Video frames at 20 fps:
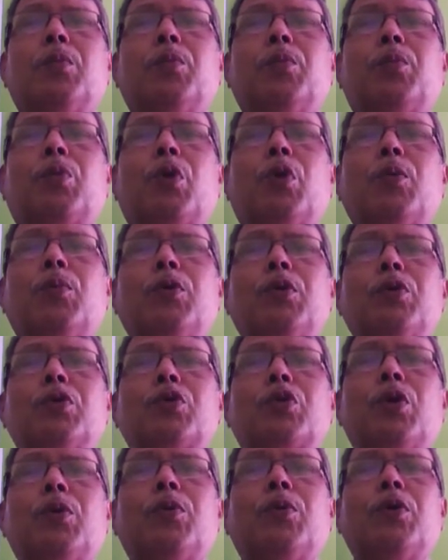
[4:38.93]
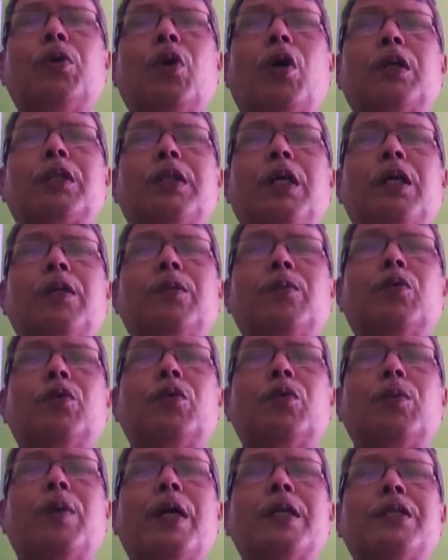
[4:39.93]
ভ্রমণ শোভন অর্থাৎ
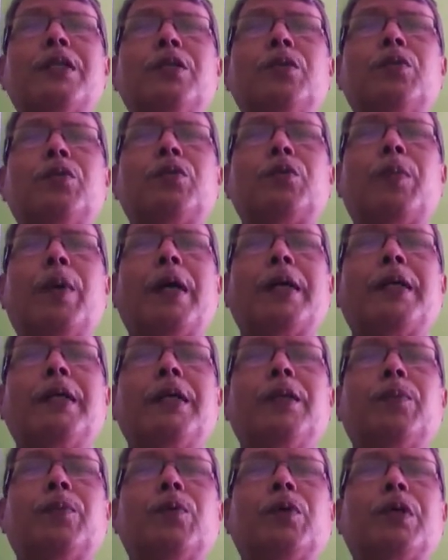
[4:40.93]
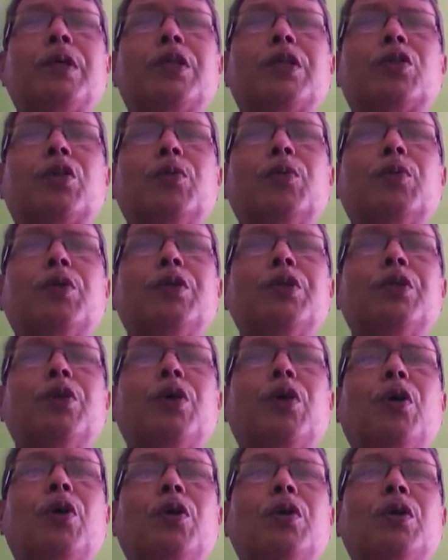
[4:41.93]
বনবাসী উঠ পাখির পক্ষে
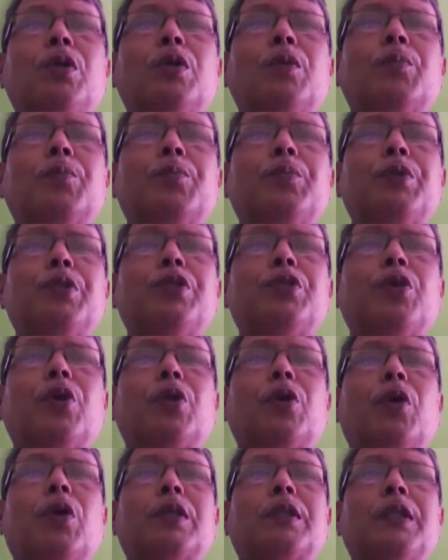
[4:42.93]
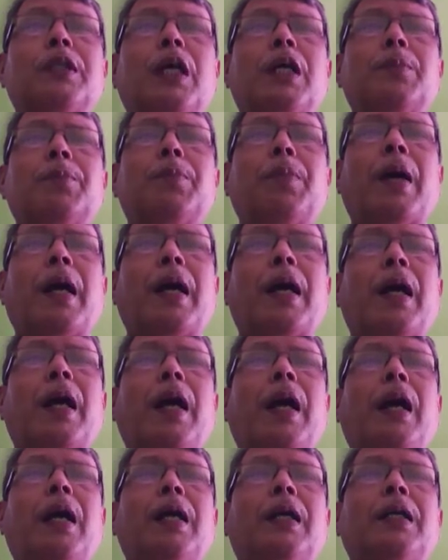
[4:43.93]
শোভনীয় বিজন অর্থাৎ
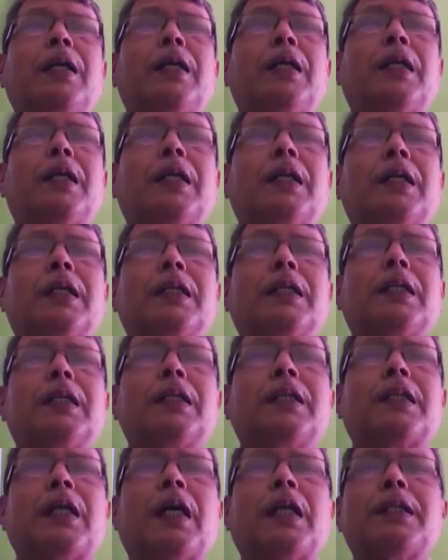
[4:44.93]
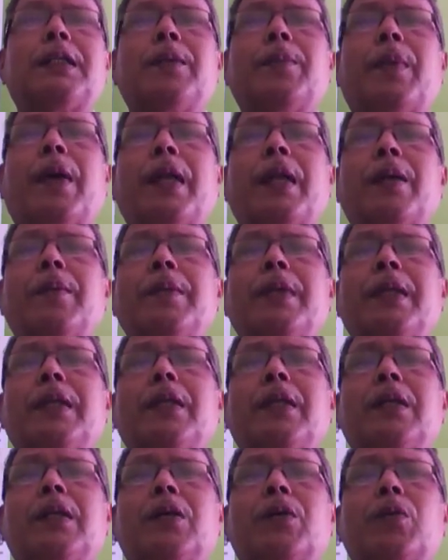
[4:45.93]
পাখা তাতে বানাবেন
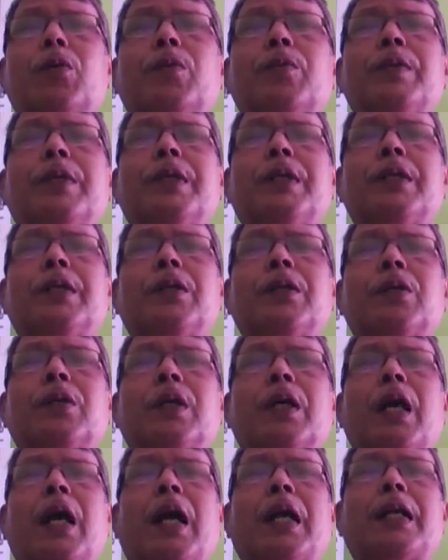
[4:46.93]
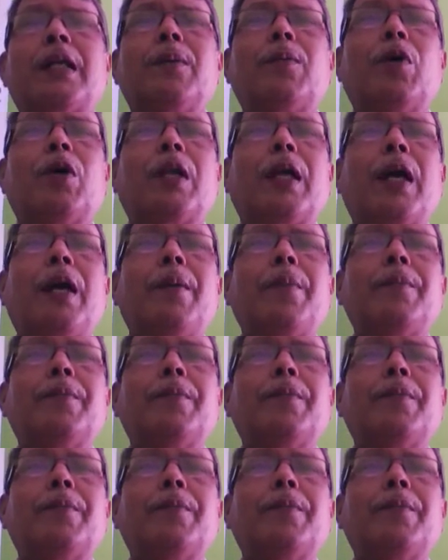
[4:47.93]
কবি কাঁটা ভরা